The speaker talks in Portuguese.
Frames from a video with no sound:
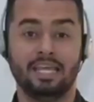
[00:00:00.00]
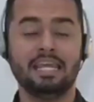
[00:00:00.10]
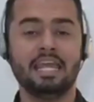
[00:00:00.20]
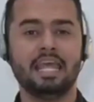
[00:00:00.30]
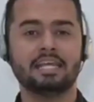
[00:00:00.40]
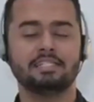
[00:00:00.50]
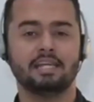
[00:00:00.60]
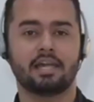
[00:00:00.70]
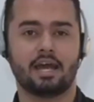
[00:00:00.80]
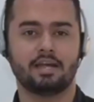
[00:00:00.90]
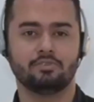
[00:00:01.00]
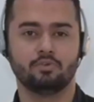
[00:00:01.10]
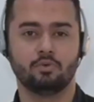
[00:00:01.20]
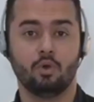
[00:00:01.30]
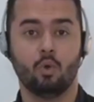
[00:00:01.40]
E nesse
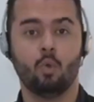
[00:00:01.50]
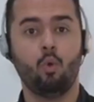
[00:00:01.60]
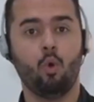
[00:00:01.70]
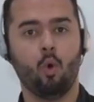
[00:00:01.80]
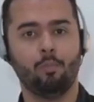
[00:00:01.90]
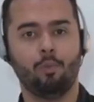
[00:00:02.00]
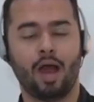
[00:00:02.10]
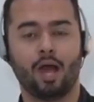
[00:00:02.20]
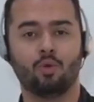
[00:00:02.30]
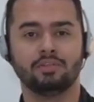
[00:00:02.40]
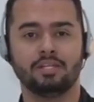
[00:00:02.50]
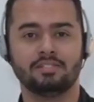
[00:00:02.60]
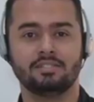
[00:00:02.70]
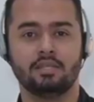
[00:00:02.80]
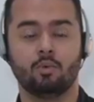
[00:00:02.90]
caso, o roubo
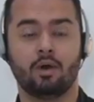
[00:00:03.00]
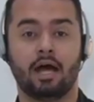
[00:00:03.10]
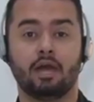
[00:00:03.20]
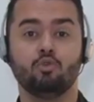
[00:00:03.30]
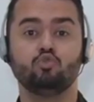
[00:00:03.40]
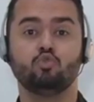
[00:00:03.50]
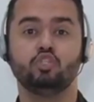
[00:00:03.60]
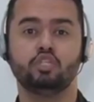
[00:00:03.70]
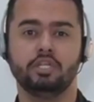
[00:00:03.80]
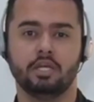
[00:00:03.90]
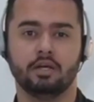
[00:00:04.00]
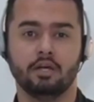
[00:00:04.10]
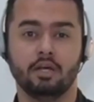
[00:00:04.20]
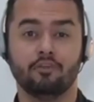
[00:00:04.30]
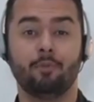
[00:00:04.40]
aconteceu à luz do dia.
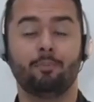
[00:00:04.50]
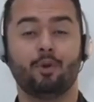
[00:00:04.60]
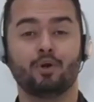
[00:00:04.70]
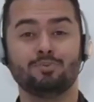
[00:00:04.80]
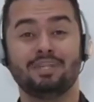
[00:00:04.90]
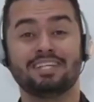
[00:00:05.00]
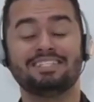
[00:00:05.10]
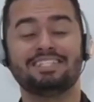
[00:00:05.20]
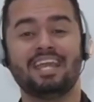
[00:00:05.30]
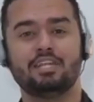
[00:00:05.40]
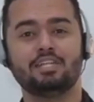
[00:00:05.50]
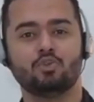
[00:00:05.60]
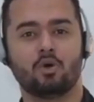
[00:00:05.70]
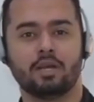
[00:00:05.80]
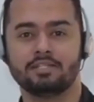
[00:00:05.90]
Foi próximo das
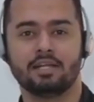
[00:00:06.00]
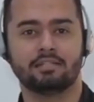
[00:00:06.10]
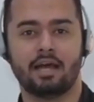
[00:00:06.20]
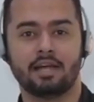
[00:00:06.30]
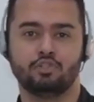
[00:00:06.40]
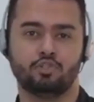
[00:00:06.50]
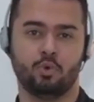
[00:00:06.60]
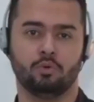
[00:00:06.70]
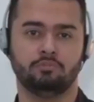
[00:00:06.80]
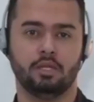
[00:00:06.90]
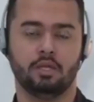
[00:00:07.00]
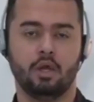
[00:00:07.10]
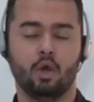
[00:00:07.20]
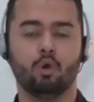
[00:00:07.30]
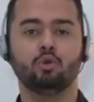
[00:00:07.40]
3 horas da tarde de ontem.
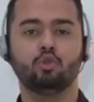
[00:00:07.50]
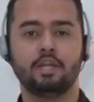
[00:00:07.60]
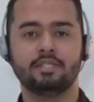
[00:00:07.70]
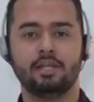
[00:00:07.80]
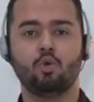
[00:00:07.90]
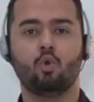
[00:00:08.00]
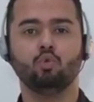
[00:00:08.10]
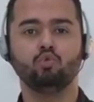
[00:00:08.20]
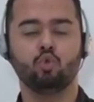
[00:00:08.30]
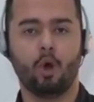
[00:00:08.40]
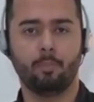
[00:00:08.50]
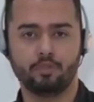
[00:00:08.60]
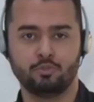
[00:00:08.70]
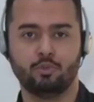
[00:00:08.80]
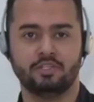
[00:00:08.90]
O motorista ele contou para
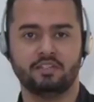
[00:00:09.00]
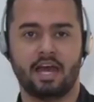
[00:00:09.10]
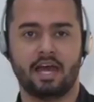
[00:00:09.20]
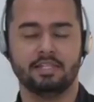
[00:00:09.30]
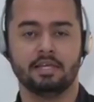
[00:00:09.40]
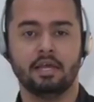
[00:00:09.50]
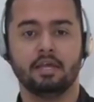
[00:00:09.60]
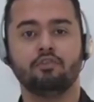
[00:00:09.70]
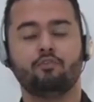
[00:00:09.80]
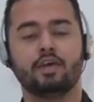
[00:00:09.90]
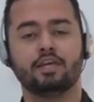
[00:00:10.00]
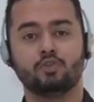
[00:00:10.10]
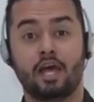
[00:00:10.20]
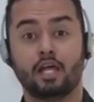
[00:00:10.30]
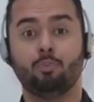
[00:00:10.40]
os policiais que foi
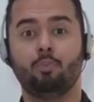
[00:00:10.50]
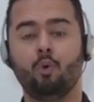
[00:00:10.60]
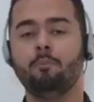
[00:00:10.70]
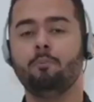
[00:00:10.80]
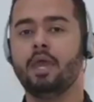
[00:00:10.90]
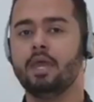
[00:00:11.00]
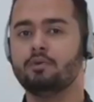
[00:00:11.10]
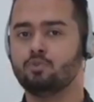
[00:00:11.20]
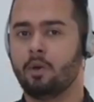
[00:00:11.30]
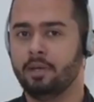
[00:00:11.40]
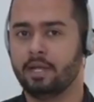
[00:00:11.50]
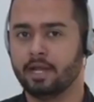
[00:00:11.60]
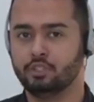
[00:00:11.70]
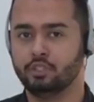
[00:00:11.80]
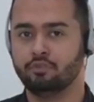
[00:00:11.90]
acionado por meio de um
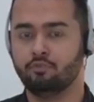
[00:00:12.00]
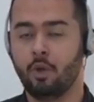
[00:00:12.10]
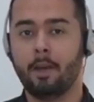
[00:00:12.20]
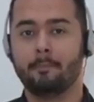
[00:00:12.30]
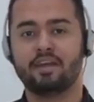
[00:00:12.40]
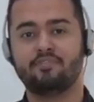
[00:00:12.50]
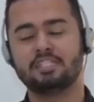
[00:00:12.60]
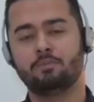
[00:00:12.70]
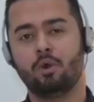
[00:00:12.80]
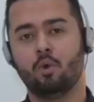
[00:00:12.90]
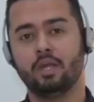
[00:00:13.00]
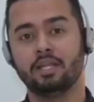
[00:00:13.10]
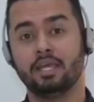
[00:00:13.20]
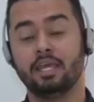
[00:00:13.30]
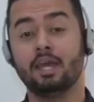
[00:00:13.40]
aplicativo para fazer uma
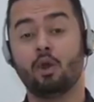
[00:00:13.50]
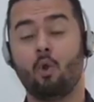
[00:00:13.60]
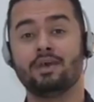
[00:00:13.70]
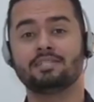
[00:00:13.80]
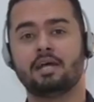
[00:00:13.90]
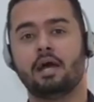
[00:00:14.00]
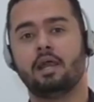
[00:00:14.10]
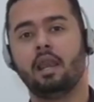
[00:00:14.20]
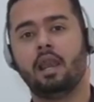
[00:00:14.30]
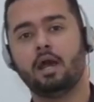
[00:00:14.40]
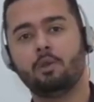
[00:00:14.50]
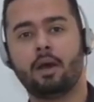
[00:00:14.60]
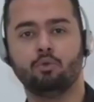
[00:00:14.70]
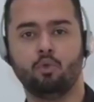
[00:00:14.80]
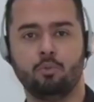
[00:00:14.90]
corrida que ia começar lá no
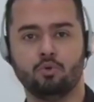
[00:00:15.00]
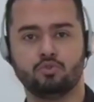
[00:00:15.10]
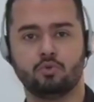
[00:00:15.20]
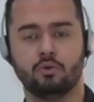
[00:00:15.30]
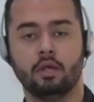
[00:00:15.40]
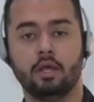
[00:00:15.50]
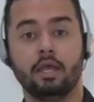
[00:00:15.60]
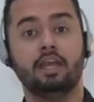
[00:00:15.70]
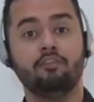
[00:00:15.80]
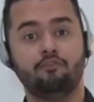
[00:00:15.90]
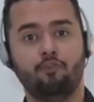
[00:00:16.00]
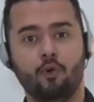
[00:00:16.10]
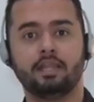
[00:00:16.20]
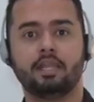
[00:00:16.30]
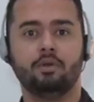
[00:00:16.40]
bairro Dom Bosco. Ele
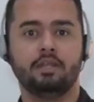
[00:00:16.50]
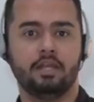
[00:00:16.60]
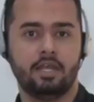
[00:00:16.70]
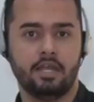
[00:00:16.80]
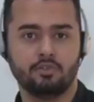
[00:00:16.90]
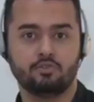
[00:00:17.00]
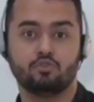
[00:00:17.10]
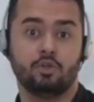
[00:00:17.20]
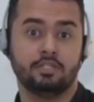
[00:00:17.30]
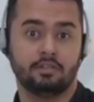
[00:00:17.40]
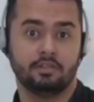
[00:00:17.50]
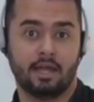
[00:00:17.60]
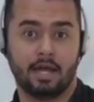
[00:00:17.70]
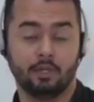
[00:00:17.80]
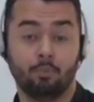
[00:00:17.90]
foi até o endereço
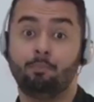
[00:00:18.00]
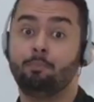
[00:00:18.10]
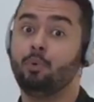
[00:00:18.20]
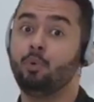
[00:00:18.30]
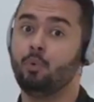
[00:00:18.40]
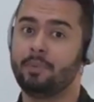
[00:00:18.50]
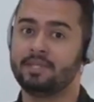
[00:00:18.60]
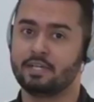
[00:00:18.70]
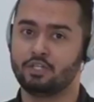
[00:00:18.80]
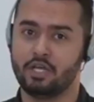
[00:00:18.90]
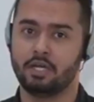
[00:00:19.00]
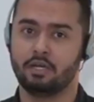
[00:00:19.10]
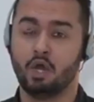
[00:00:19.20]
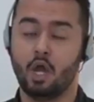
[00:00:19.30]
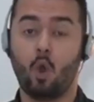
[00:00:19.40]
solicitado por uma
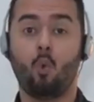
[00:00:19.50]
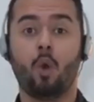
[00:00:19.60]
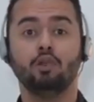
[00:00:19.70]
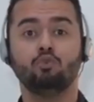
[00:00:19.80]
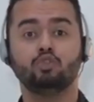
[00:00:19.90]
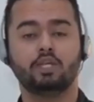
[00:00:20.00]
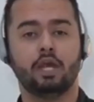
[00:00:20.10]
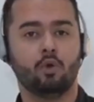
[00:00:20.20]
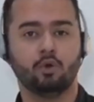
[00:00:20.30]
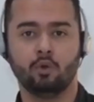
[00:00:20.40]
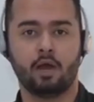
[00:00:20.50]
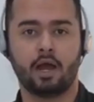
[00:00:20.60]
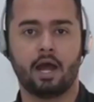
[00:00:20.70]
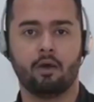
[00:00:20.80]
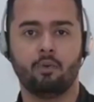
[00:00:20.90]
passageira. Quando chegou no
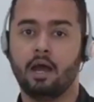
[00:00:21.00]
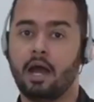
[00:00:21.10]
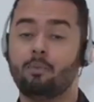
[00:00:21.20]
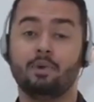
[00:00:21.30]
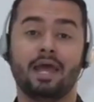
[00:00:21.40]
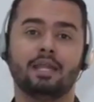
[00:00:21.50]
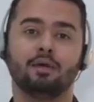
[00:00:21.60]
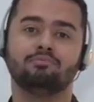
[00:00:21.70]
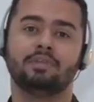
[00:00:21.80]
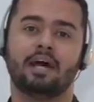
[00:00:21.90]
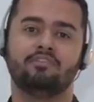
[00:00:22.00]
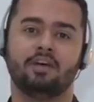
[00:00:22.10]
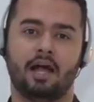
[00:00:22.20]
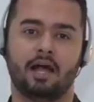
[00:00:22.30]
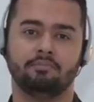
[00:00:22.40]
local, a mulher não estava
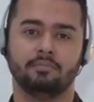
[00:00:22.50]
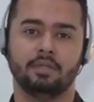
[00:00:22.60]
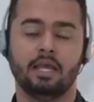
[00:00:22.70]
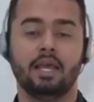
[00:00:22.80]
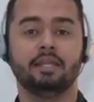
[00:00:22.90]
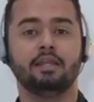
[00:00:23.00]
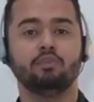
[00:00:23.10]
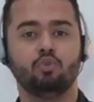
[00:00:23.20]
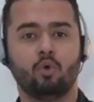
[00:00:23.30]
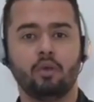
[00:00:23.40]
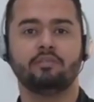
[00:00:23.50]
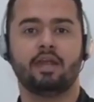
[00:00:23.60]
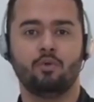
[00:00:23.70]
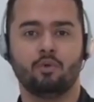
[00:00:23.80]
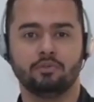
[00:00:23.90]
lá. Ele tentou entrar
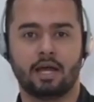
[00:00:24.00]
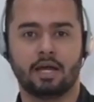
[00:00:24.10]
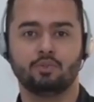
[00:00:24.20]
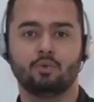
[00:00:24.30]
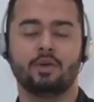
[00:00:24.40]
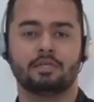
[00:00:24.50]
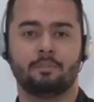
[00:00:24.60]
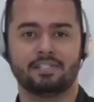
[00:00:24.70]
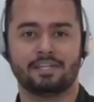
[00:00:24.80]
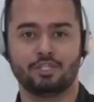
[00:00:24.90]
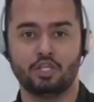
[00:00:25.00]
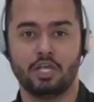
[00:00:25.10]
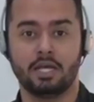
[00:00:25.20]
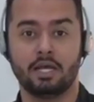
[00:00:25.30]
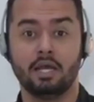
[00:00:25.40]
em contato com essa
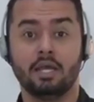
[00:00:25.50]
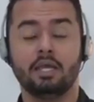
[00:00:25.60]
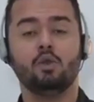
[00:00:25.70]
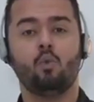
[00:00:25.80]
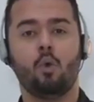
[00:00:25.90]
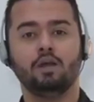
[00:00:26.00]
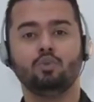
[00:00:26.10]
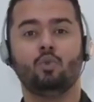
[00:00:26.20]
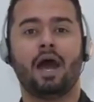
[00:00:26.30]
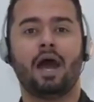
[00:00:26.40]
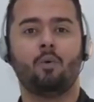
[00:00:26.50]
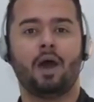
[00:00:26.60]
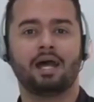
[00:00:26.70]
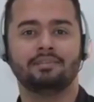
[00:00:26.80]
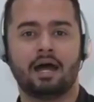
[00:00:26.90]
passageira enquanto
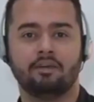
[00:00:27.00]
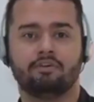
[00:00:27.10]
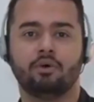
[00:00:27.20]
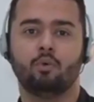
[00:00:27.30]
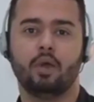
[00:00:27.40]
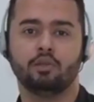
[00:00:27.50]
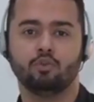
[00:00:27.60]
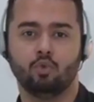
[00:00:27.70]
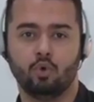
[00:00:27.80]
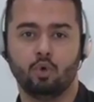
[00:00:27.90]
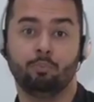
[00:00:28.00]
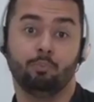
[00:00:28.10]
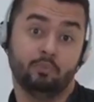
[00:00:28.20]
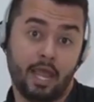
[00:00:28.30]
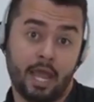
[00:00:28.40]
aguardava o retorno
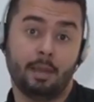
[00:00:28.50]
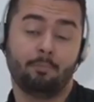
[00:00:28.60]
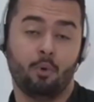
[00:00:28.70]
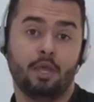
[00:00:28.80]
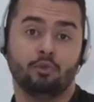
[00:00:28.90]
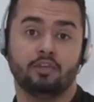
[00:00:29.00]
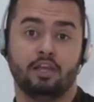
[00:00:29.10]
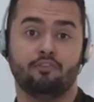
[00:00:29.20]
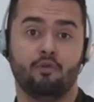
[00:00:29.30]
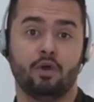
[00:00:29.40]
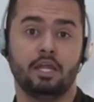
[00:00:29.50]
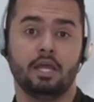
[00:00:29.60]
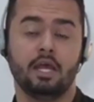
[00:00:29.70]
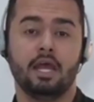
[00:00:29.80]
claro. dela por meio do telefone.